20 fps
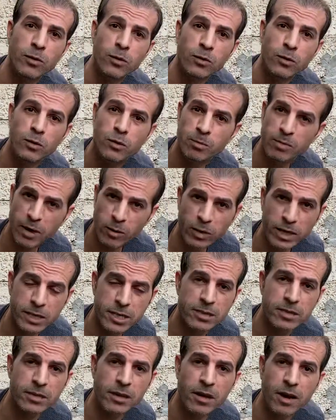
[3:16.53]
موعد
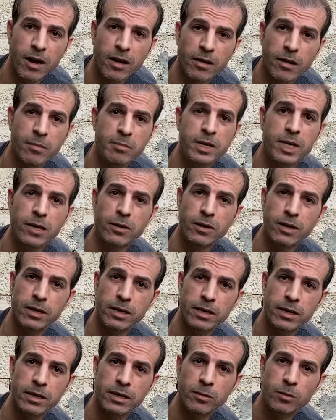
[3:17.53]
الزراعه الربيع
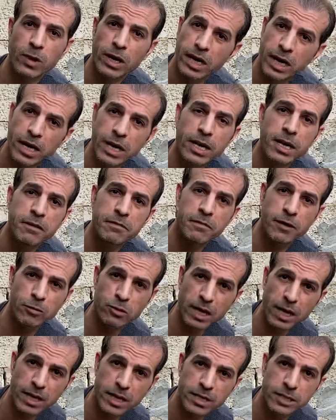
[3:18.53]
آه، والخريف او
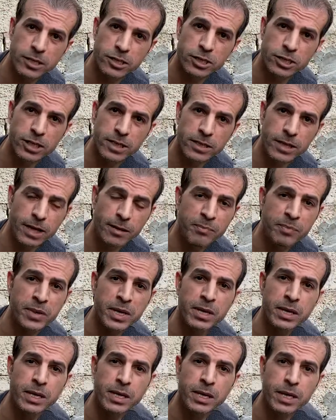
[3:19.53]
دخله الشتاء
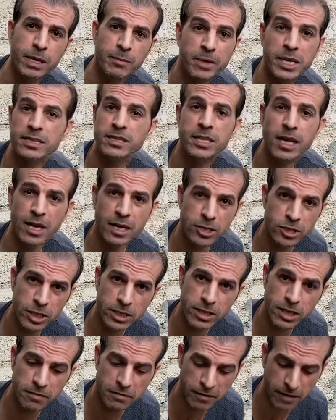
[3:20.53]
آه، بيزدهر
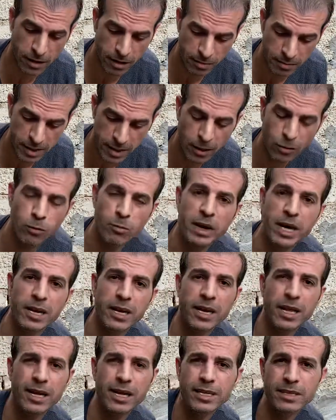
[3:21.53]
جدا في الربيع ومعانا
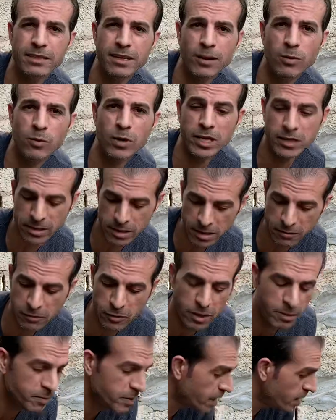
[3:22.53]
لغايه اول الصيف
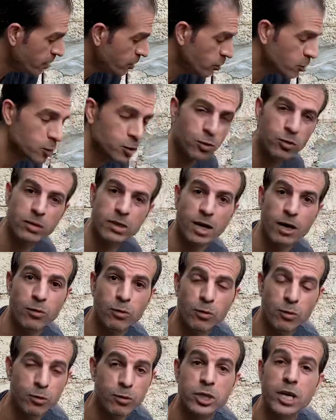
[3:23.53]
ونبدا نحصد او
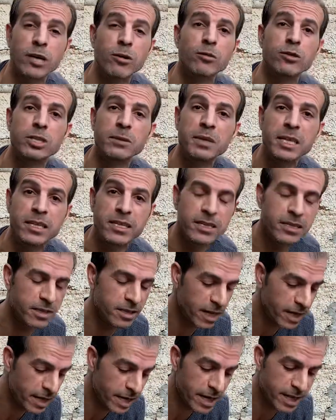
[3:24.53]
وشكله جميل
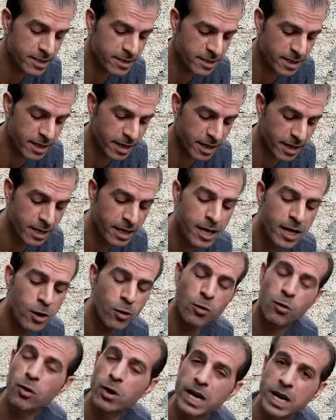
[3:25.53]
جدا للزينه
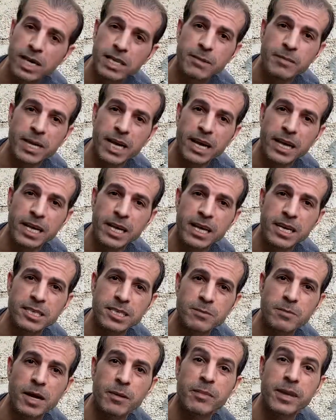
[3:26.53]
كل هذا من عائله
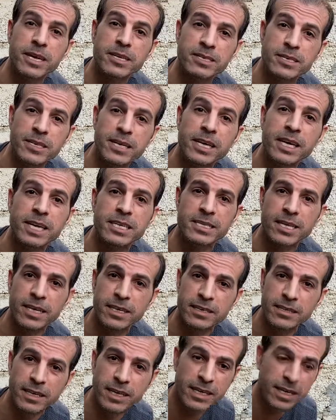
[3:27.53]
اسمها براسيكا
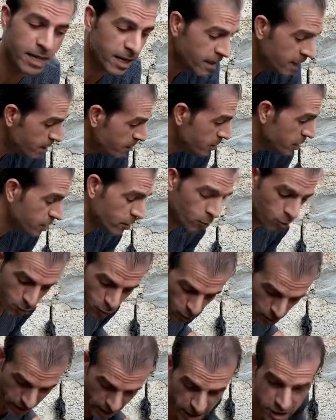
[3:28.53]
زيتيه بتضم
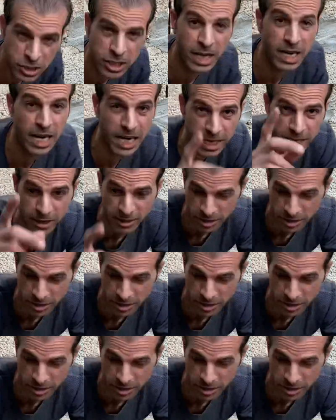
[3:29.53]
كل الاشكال اخر